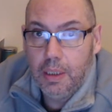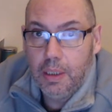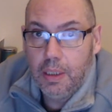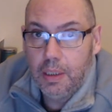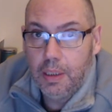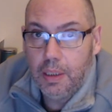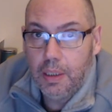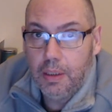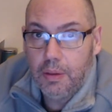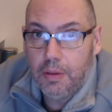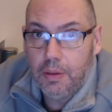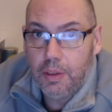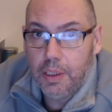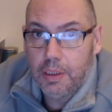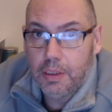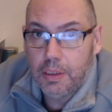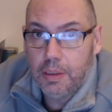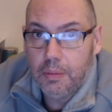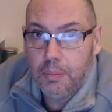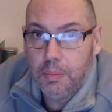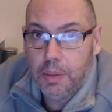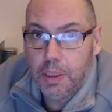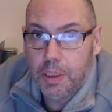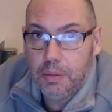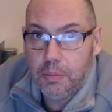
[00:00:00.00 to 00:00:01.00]
Gracias y
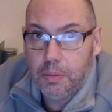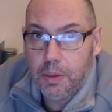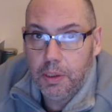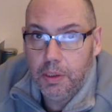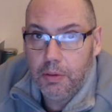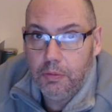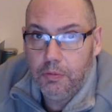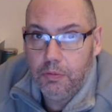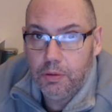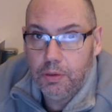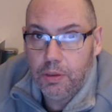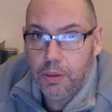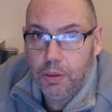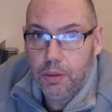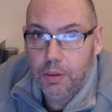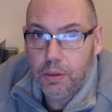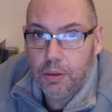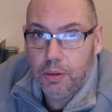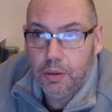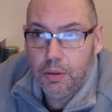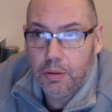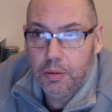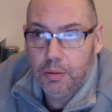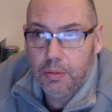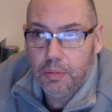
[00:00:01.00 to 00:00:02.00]
máxima
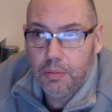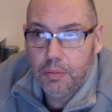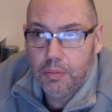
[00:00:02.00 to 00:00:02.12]
difusión.